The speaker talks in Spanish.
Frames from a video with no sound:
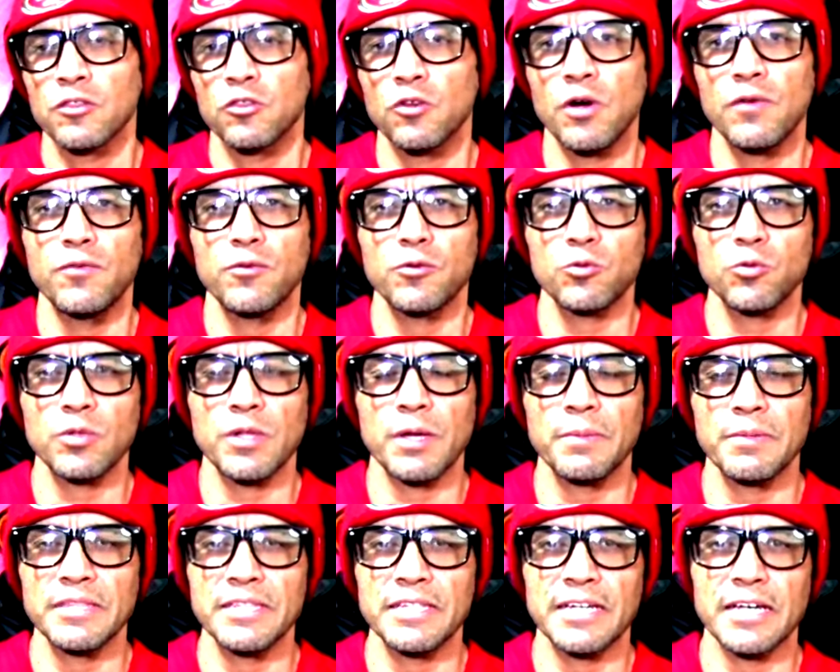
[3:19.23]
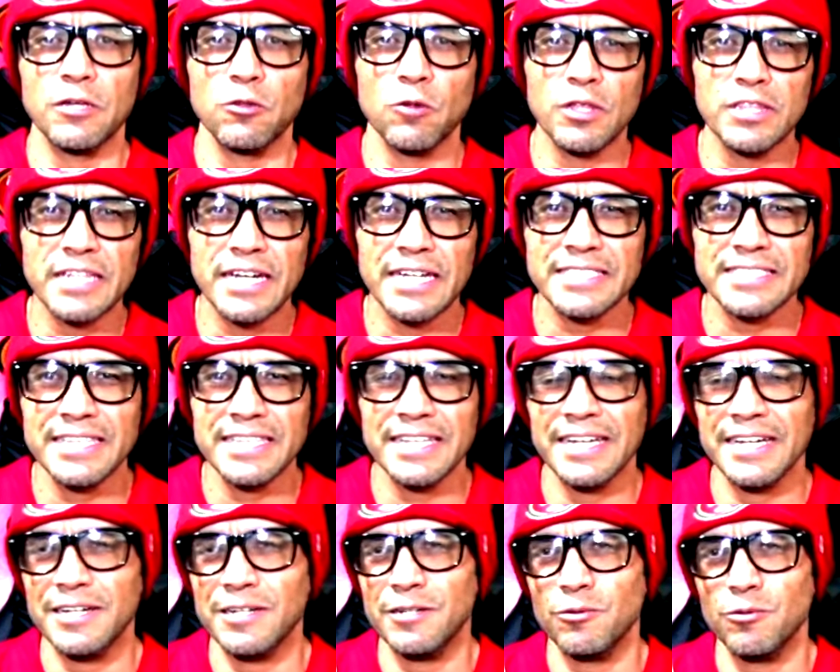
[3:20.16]
¿no? Afortunadamente quedó atrás
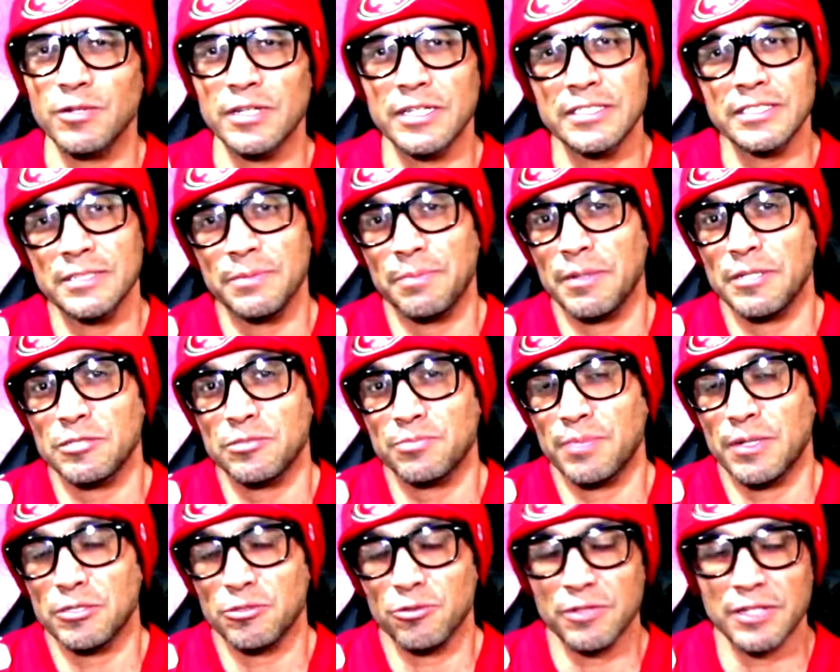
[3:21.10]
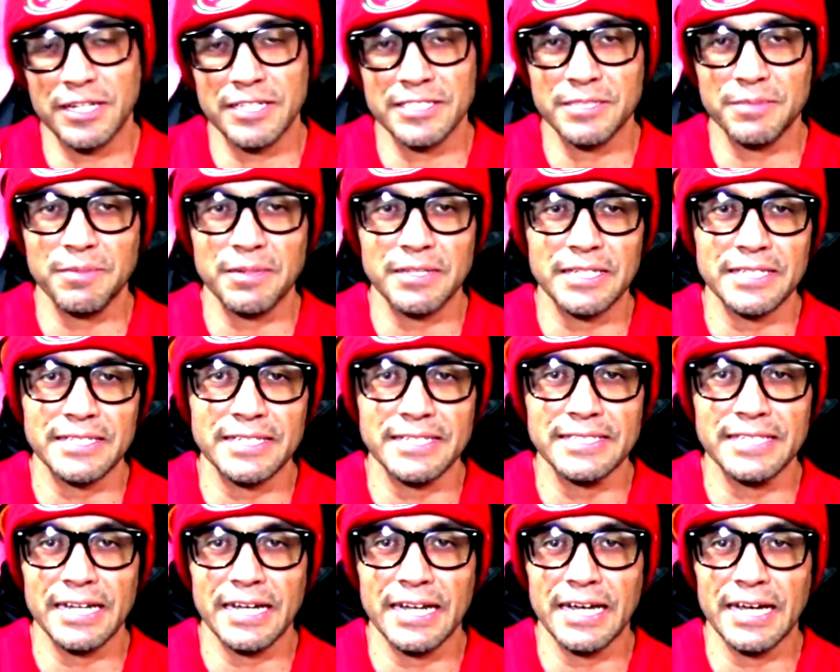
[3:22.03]
lo que se pasó de la semana
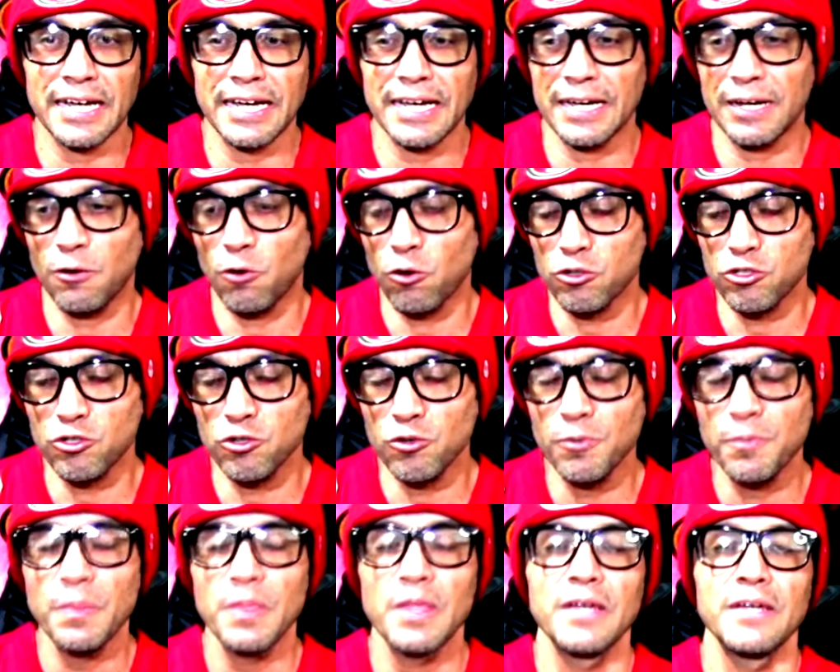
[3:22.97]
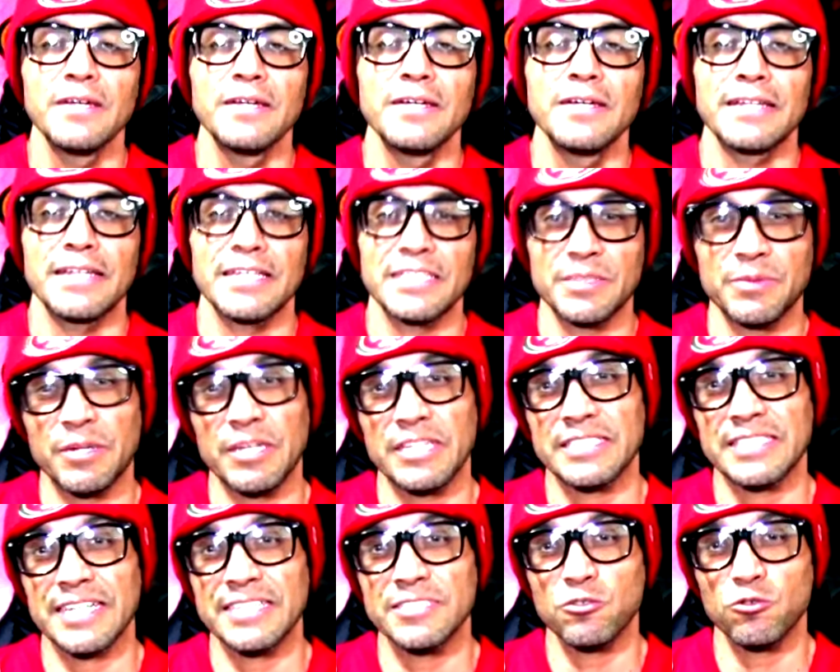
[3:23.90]
6 a la 8 la
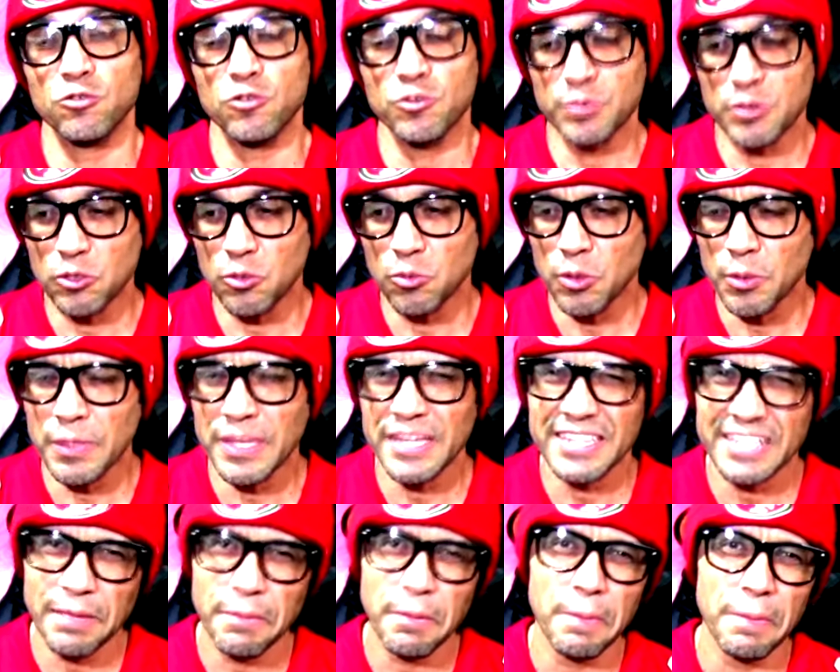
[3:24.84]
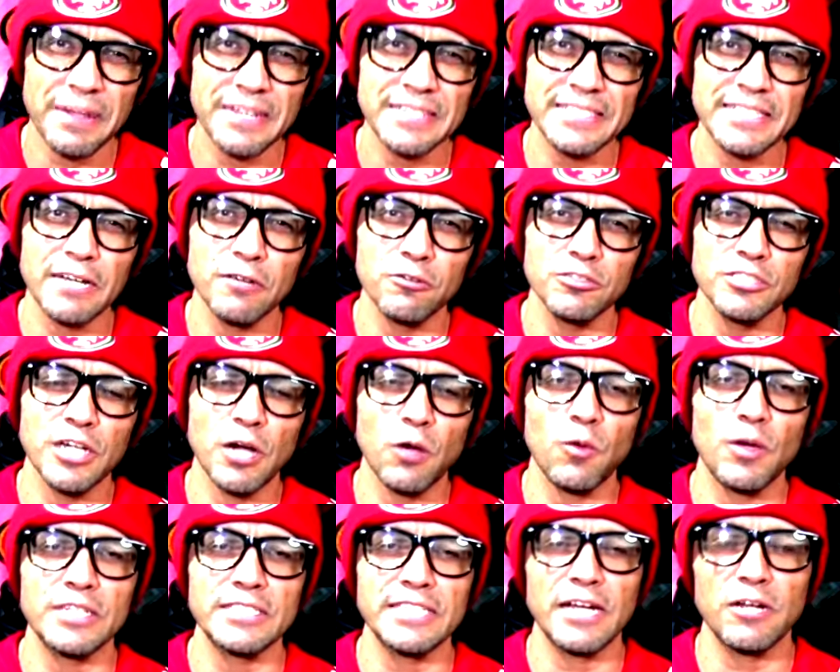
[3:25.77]
semana de descanso nos vino muy bien, que me parece que a los
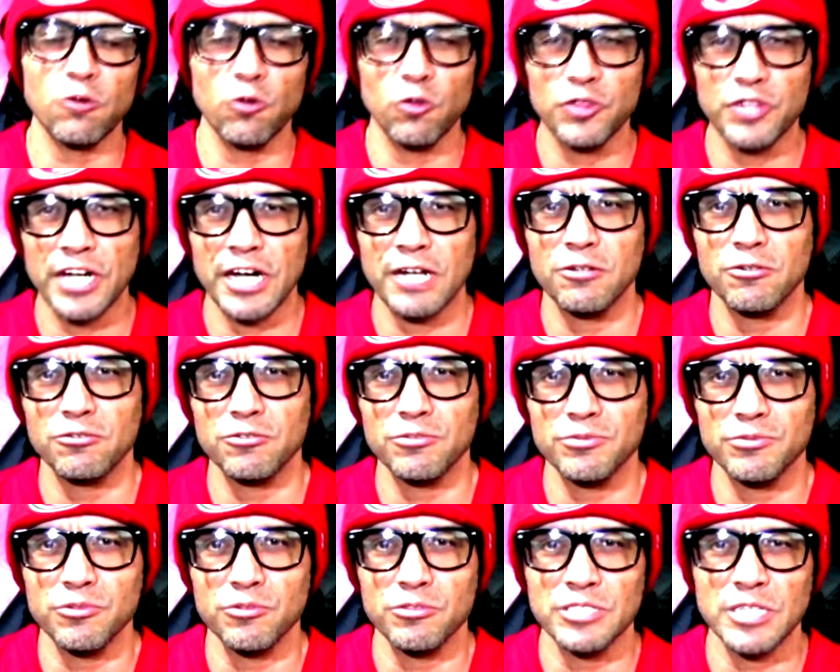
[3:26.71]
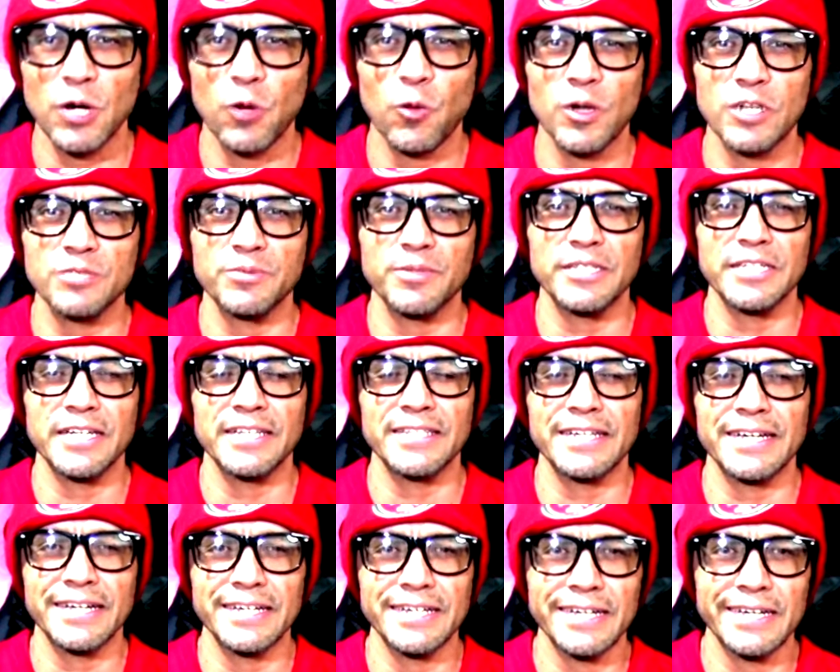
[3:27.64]
Jaguars al contrario, los, Jaguars
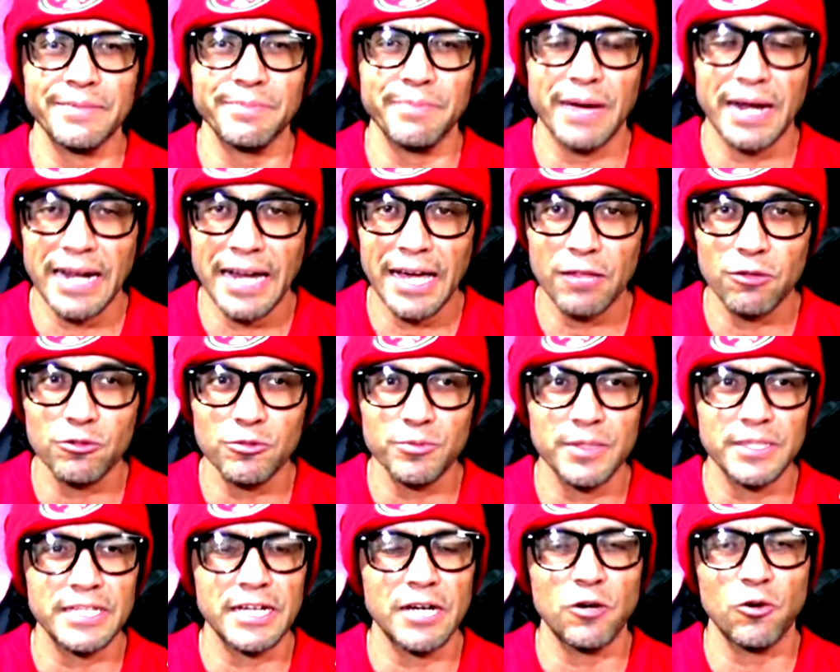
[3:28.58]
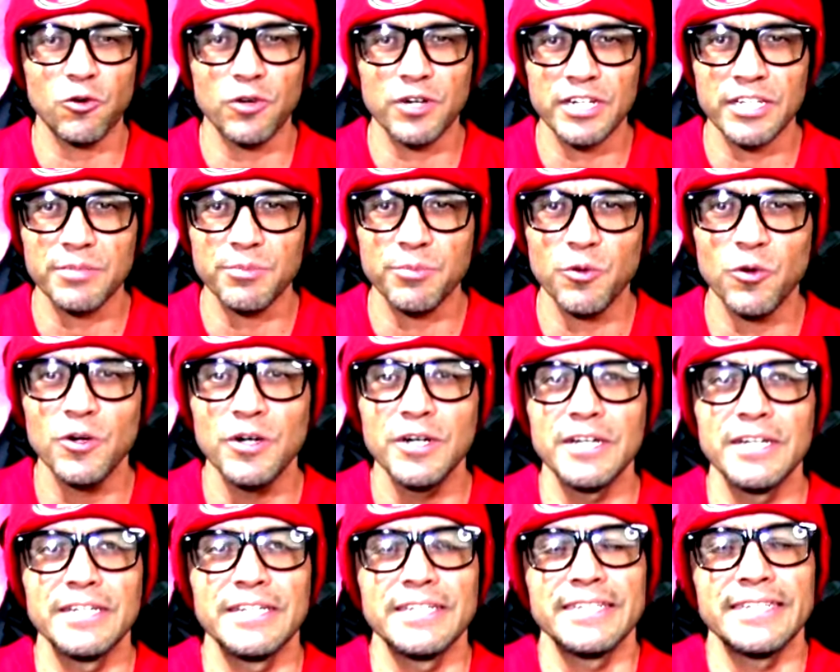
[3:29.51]
venían embalados, venían con ritmo
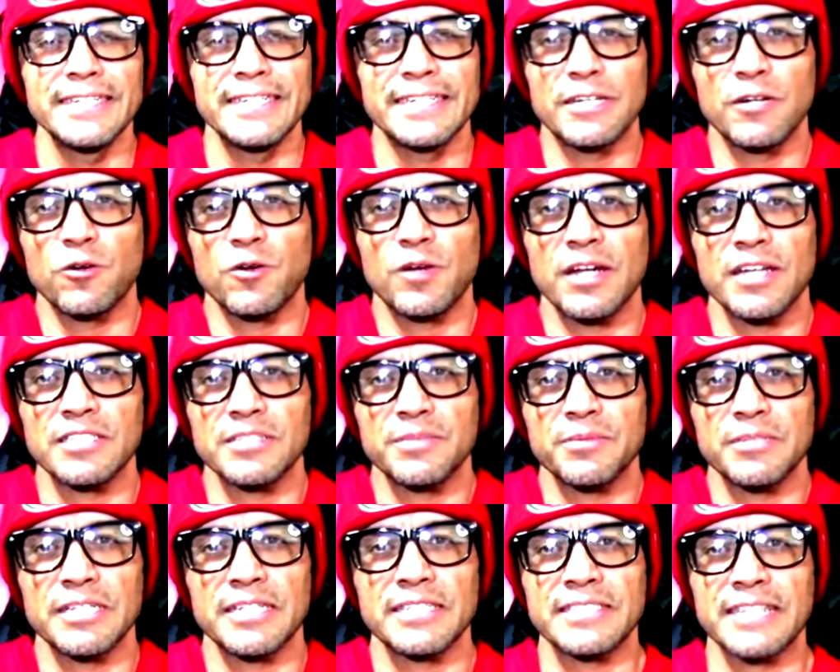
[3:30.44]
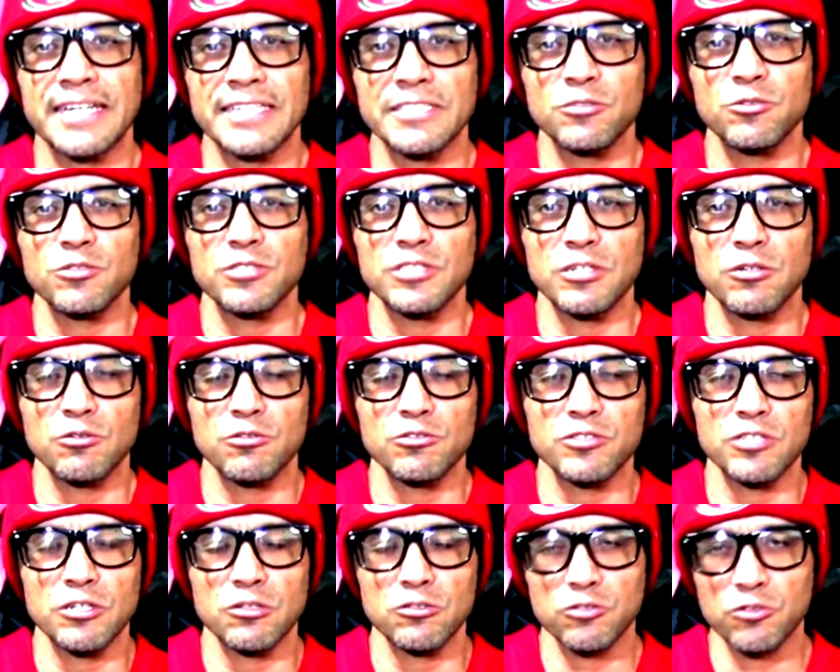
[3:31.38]
y creo que la semana de descanso se
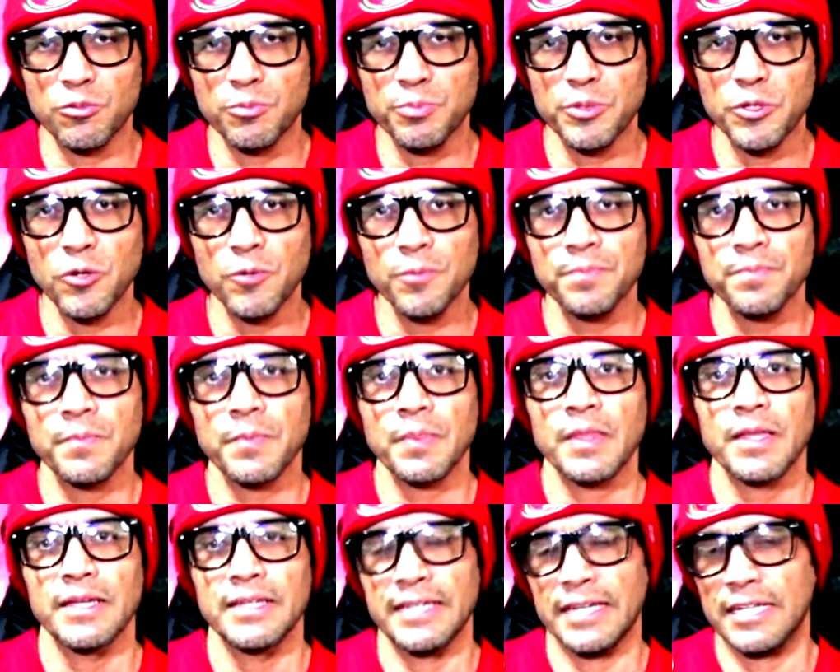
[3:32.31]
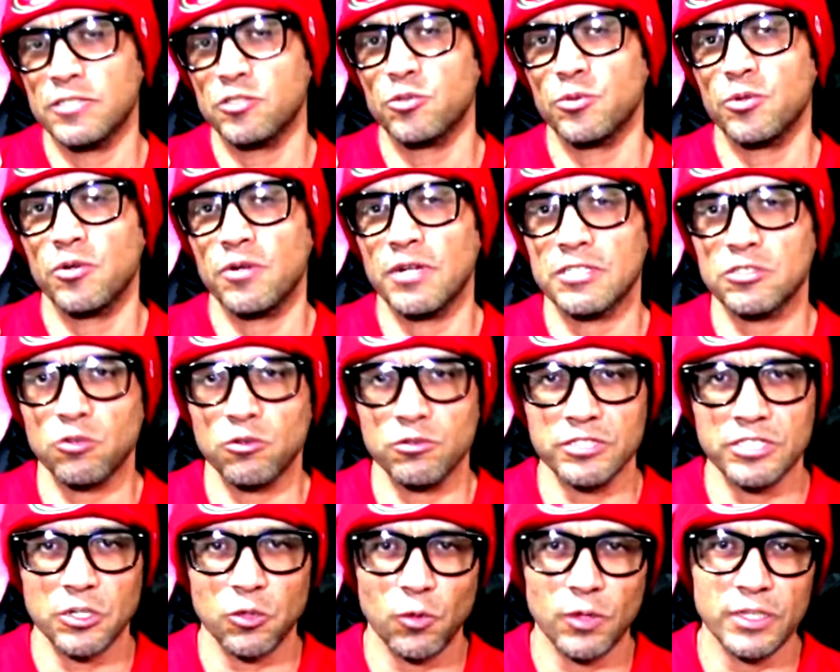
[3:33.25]
los, rompió y ahí estuvieron las
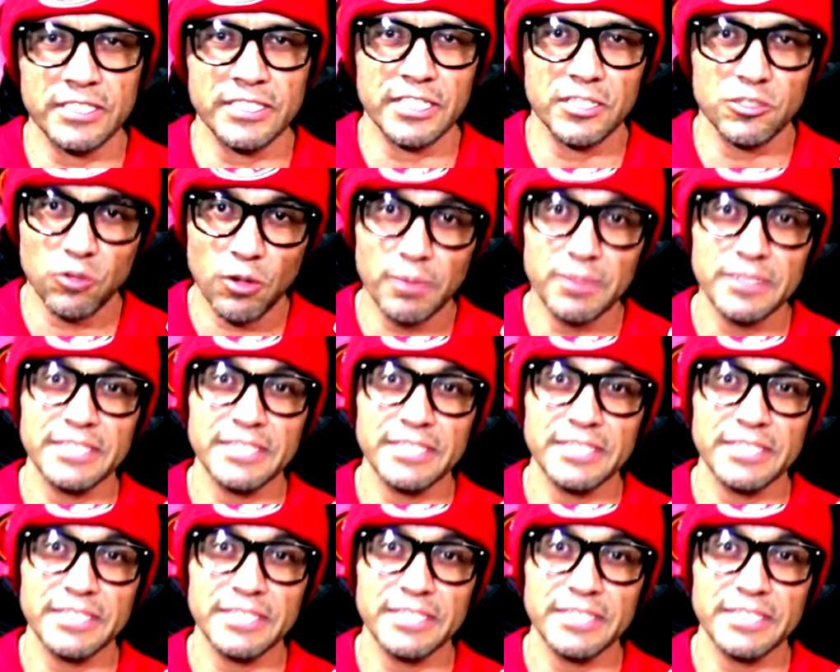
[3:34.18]
consecuencias, ¿no?